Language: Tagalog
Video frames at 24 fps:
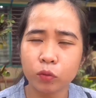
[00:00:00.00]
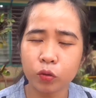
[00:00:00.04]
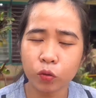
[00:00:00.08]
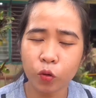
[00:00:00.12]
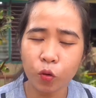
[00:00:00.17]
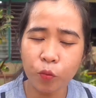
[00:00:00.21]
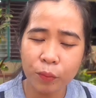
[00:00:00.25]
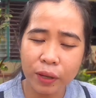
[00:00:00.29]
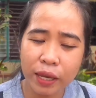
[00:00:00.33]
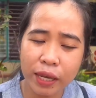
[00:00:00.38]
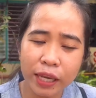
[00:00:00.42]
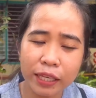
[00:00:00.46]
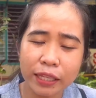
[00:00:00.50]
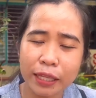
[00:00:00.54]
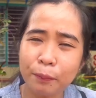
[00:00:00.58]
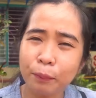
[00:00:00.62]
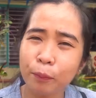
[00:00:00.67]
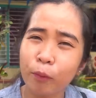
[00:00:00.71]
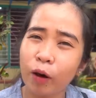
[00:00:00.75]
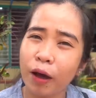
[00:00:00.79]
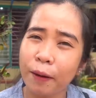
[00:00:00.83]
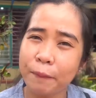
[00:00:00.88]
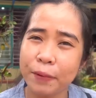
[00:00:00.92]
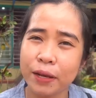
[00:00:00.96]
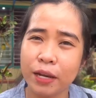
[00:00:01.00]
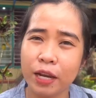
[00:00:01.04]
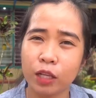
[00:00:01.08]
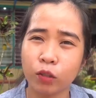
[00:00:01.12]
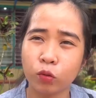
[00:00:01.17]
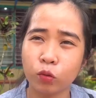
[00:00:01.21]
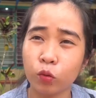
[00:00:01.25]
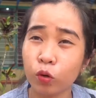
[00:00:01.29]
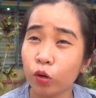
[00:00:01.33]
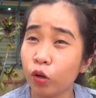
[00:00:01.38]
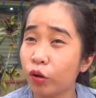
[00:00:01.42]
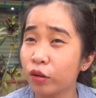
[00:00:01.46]
humingi po kami ng
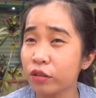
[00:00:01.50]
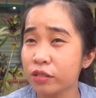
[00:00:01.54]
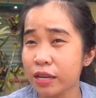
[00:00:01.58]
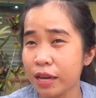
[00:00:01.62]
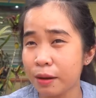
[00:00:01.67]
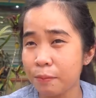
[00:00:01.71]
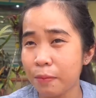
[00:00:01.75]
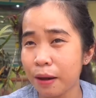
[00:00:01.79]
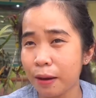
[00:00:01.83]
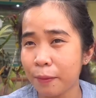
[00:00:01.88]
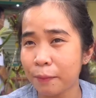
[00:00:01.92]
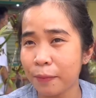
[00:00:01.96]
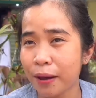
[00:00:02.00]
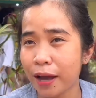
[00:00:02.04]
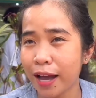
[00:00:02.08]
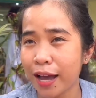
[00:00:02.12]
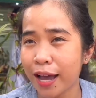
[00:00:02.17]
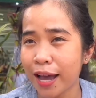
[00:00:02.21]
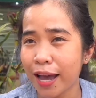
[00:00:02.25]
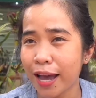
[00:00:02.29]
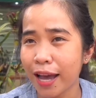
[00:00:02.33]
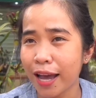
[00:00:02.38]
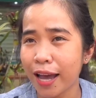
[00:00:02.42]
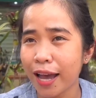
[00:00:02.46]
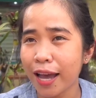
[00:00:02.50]
tulong sa ibang mga